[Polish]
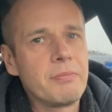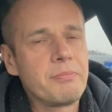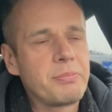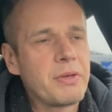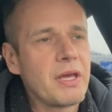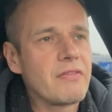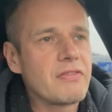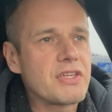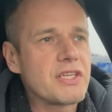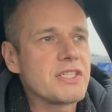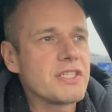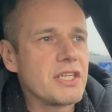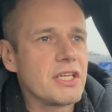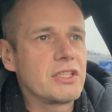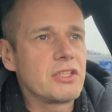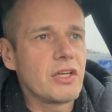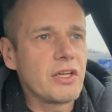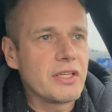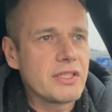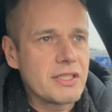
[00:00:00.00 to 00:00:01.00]
pierwszy z
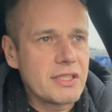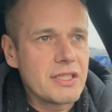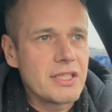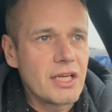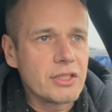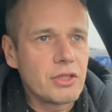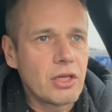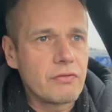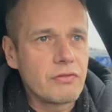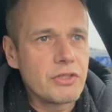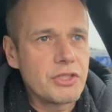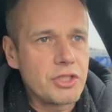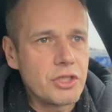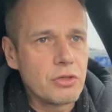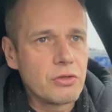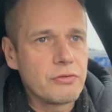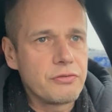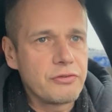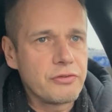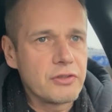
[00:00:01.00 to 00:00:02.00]
nich to jest dyrektor
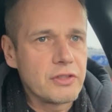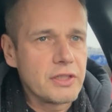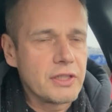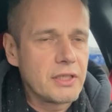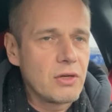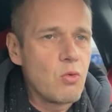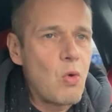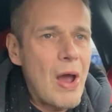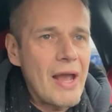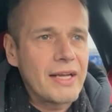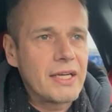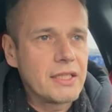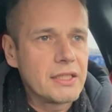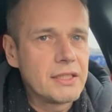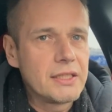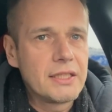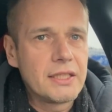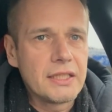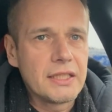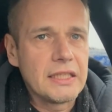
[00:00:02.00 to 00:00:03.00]
wyścigów WEC
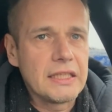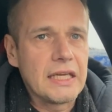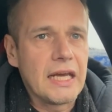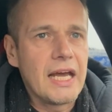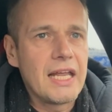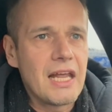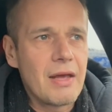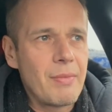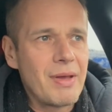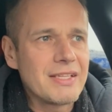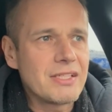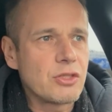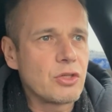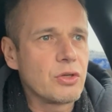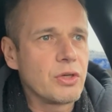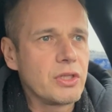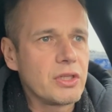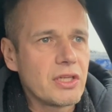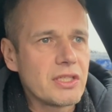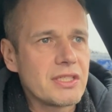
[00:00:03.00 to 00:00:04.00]
i LMS,
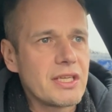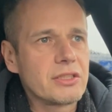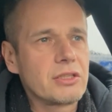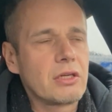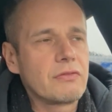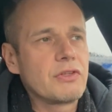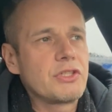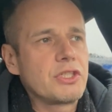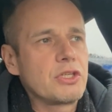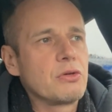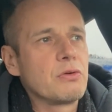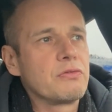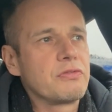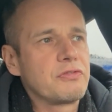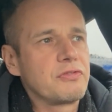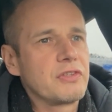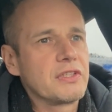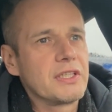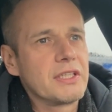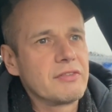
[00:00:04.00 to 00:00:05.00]
drugi to jest dyrektor wyścigów
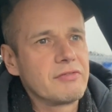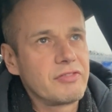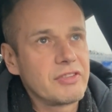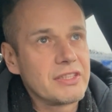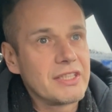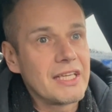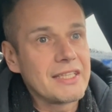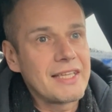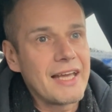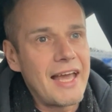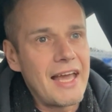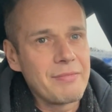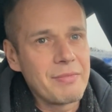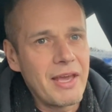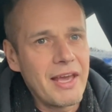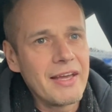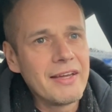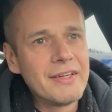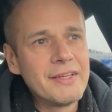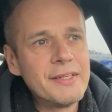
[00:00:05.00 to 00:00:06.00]
w, w
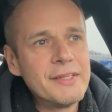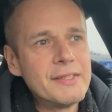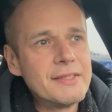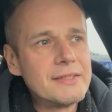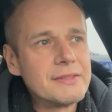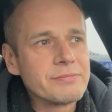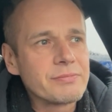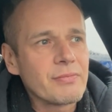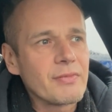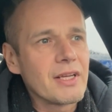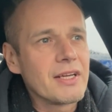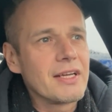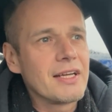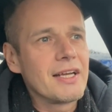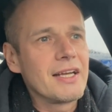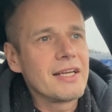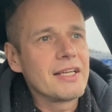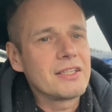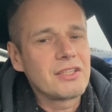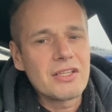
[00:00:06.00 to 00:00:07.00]
DTM-ie.
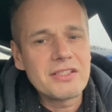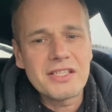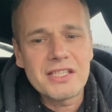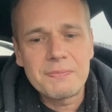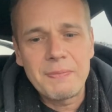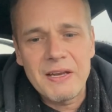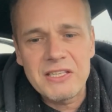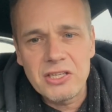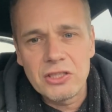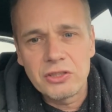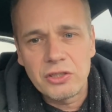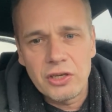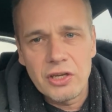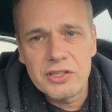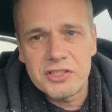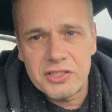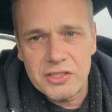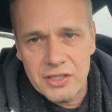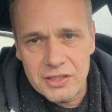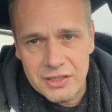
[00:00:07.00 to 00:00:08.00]
To, co jest bardzo
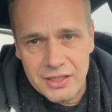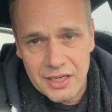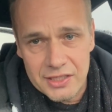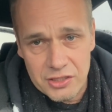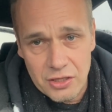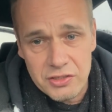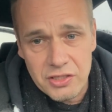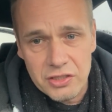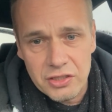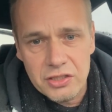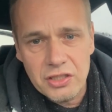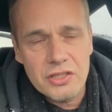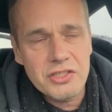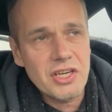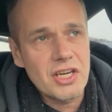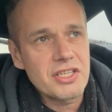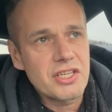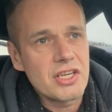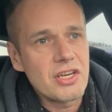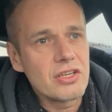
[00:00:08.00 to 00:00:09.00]
interesujące, to to,
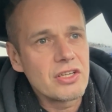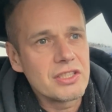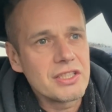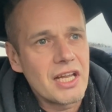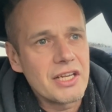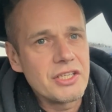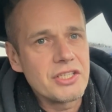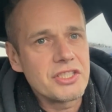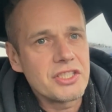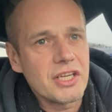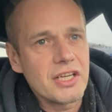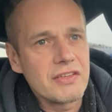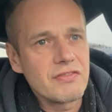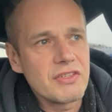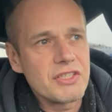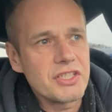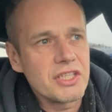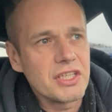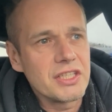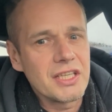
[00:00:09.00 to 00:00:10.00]
że jeżeli oglądaliście
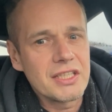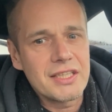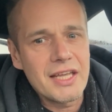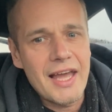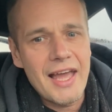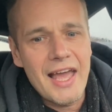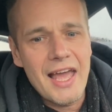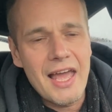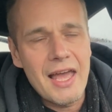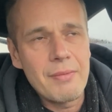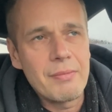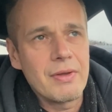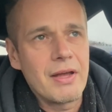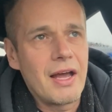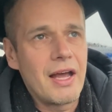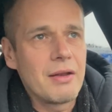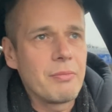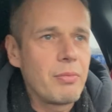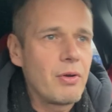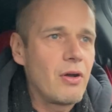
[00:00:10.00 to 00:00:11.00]
wyścigi DTM
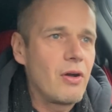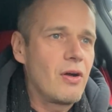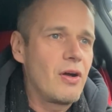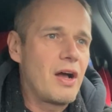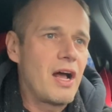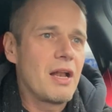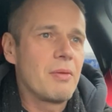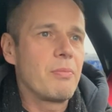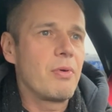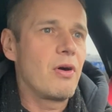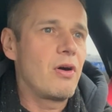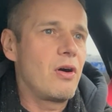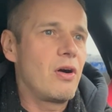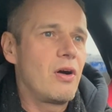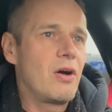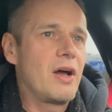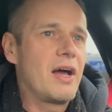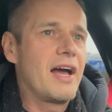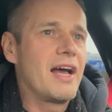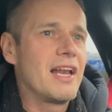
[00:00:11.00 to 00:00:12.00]
albo,
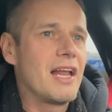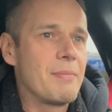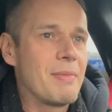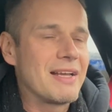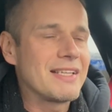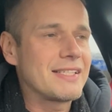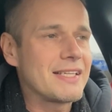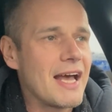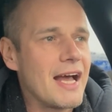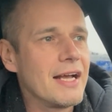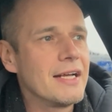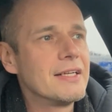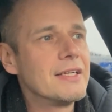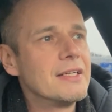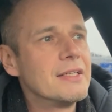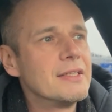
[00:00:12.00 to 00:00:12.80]
albo LMS-a,